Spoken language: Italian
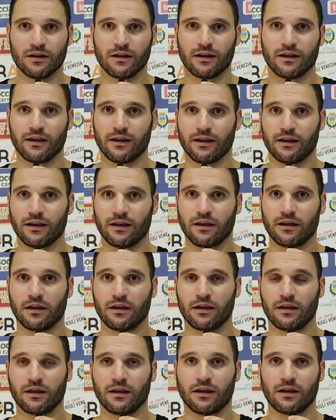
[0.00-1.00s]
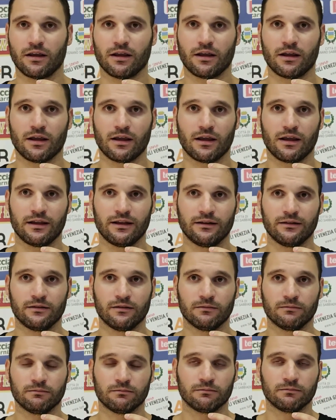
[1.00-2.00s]
e,
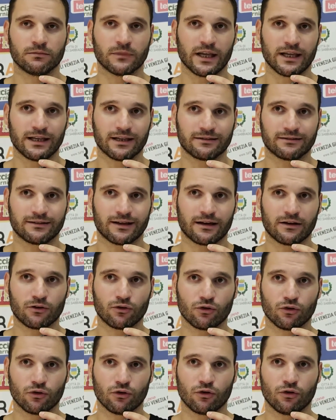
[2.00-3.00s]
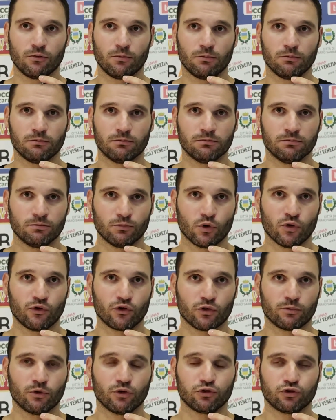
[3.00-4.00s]
in, in, attacco
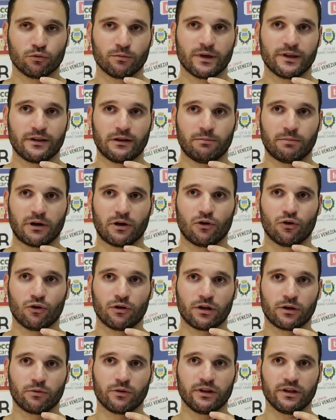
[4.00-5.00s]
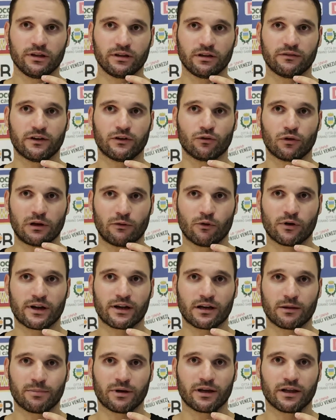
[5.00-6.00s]
muovono molto bene il pallone, quindi ti fanno
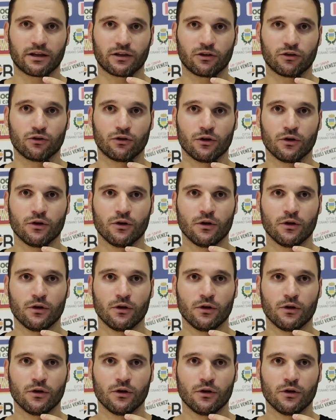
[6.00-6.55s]
lavorare parecchio.